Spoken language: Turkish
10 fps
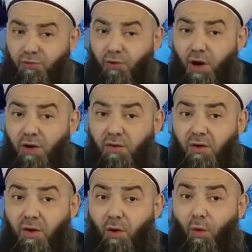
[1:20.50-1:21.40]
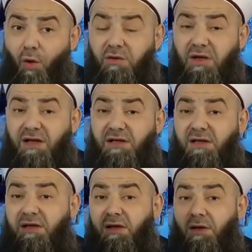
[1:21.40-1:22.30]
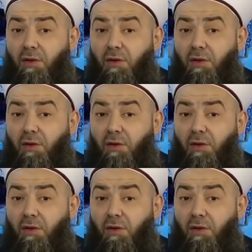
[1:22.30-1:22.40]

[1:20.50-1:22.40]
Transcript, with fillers: buyuruyor? Onları